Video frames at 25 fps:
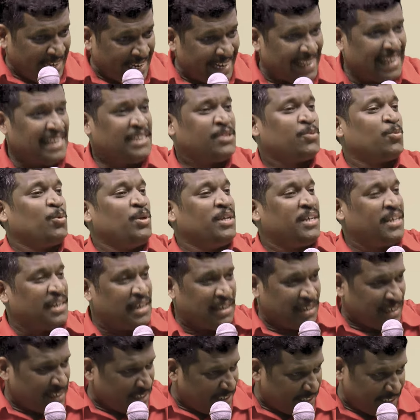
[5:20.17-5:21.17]
எழுந்திரிச்சு
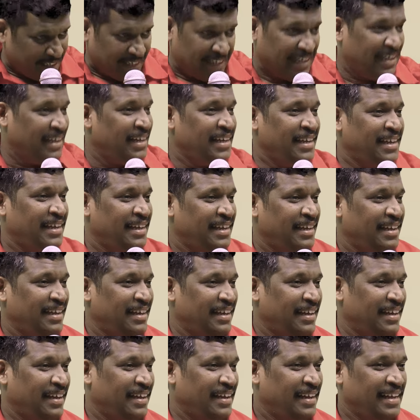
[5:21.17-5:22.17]
குளிக்கிற அன்னைக்கு
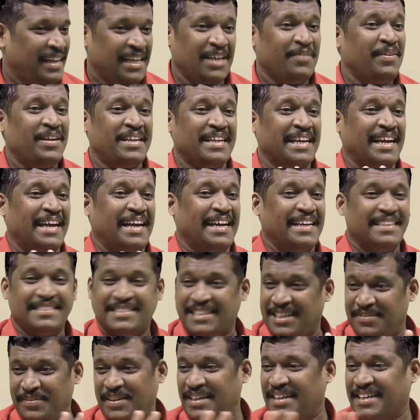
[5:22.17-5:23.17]
இவருங்க
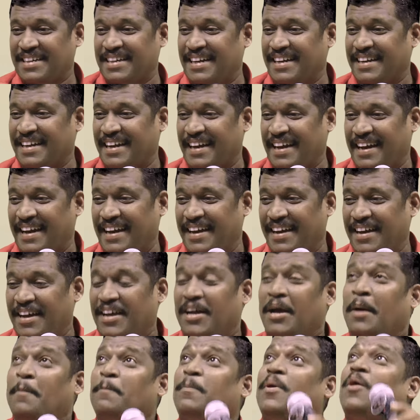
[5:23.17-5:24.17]
பாருங்க சில பேர் இருக்காங்க
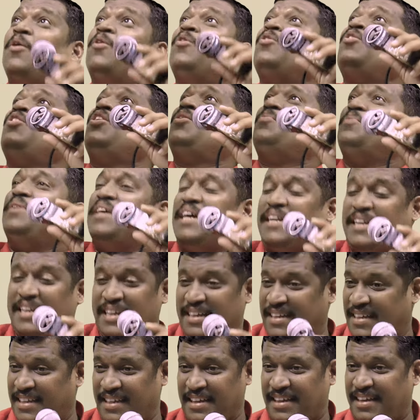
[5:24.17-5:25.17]
பௌர்ணமி
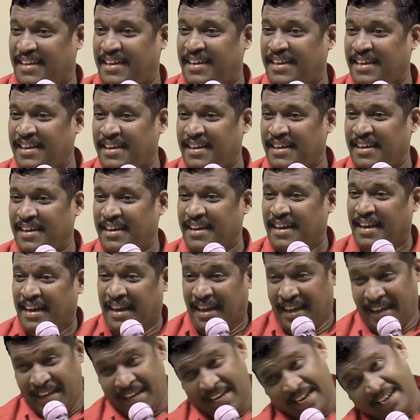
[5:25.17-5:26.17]
அன்னைக்கு
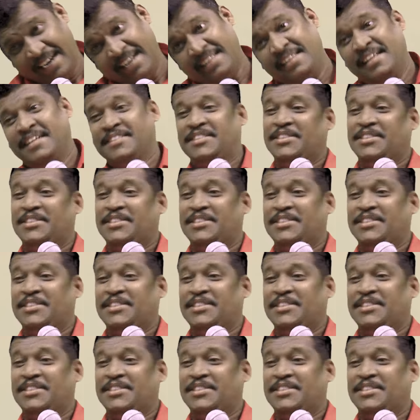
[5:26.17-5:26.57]
எண்ணெய்